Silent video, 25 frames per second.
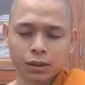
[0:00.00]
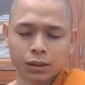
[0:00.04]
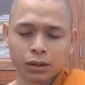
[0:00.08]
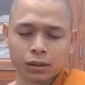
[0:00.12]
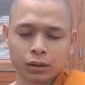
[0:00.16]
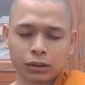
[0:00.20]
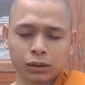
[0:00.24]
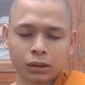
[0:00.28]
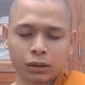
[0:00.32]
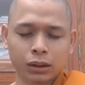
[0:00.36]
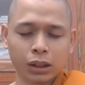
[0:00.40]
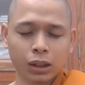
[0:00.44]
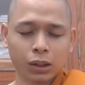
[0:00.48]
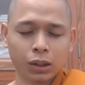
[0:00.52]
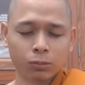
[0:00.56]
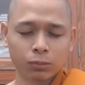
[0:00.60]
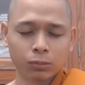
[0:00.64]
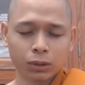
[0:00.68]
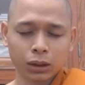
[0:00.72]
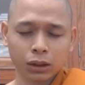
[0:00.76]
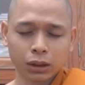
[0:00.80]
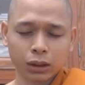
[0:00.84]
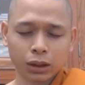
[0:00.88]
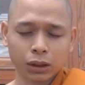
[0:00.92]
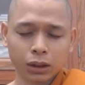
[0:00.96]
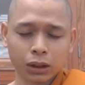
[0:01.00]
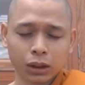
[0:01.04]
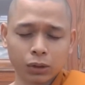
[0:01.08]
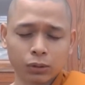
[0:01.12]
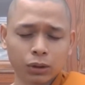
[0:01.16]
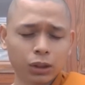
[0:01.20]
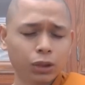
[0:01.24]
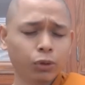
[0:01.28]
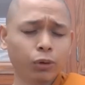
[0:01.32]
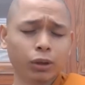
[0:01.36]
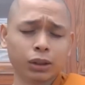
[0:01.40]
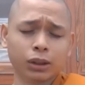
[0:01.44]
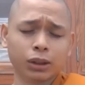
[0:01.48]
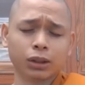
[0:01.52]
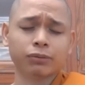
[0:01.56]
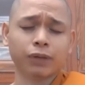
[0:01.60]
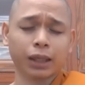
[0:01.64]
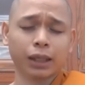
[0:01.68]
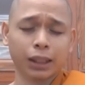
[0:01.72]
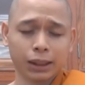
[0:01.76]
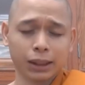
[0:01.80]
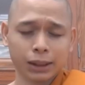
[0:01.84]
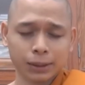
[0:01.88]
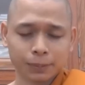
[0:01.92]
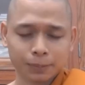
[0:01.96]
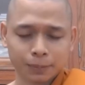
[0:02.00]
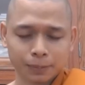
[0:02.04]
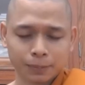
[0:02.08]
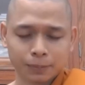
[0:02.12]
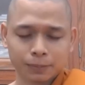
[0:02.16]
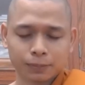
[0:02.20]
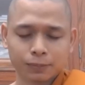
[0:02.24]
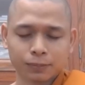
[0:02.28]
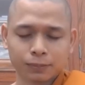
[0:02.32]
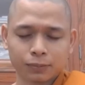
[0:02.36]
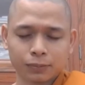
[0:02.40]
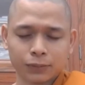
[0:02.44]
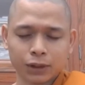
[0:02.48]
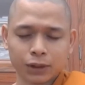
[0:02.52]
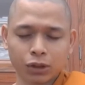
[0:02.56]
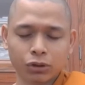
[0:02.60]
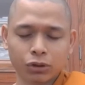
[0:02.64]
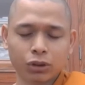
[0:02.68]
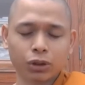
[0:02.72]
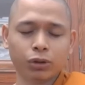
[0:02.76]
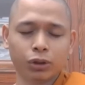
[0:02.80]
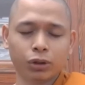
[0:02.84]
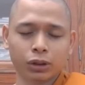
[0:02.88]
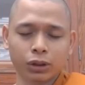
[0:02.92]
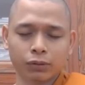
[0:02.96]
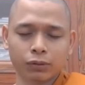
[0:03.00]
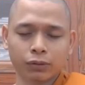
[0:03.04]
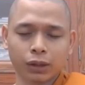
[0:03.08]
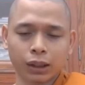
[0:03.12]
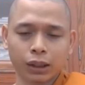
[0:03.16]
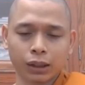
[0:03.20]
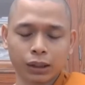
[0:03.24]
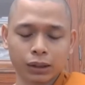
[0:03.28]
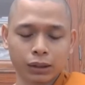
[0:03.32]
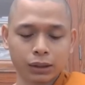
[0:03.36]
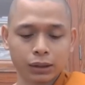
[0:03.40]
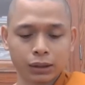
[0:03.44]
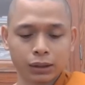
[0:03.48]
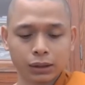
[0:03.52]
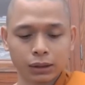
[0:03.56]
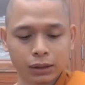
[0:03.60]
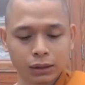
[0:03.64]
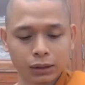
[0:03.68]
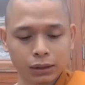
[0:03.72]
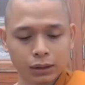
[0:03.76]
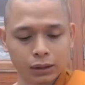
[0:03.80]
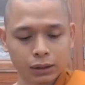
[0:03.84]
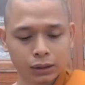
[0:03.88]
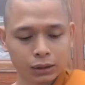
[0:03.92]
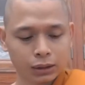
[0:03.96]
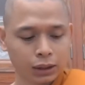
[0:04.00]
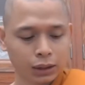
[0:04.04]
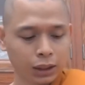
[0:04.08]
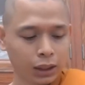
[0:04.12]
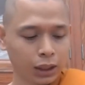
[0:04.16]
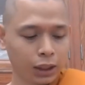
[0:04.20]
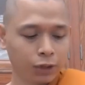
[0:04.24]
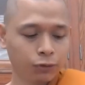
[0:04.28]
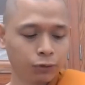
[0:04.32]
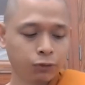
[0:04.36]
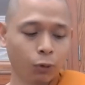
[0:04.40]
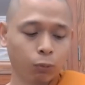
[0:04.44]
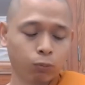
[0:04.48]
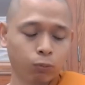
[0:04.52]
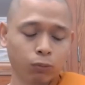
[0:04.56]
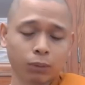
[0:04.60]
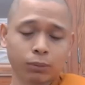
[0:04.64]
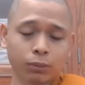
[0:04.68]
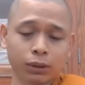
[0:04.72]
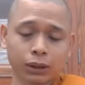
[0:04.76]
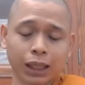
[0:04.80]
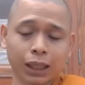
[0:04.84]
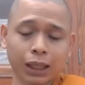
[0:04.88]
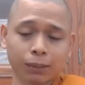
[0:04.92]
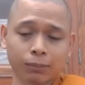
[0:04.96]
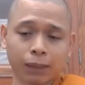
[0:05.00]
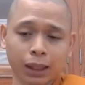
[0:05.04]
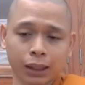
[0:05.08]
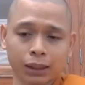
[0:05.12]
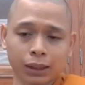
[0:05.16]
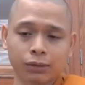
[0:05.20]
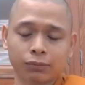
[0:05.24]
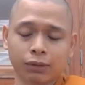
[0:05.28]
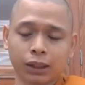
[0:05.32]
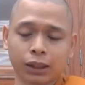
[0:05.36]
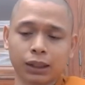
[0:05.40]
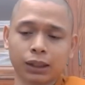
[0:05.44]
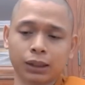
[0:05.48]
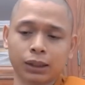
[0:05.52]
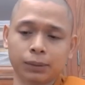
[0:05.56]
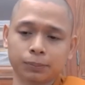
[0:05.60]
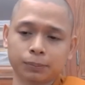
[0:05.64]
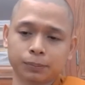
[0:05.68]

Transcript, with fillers: rồi nếu mình cái kiểu lý luận như vậy đó kiểu lý luận như vậy cái y phục mà mình đang mặc như vậy nè